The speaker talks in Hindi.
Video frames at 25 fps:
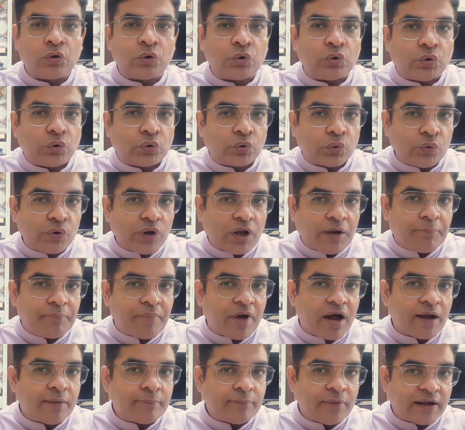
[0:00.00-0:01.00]
कोरोना
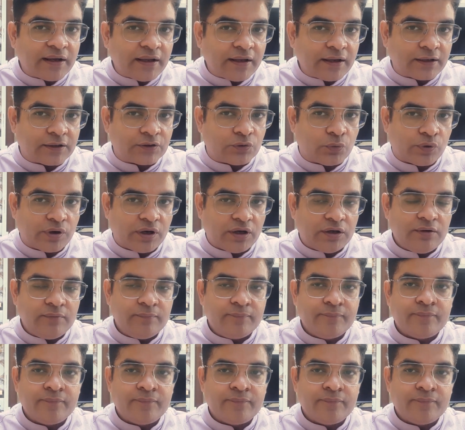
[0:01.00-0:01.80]
महामारी के दौरान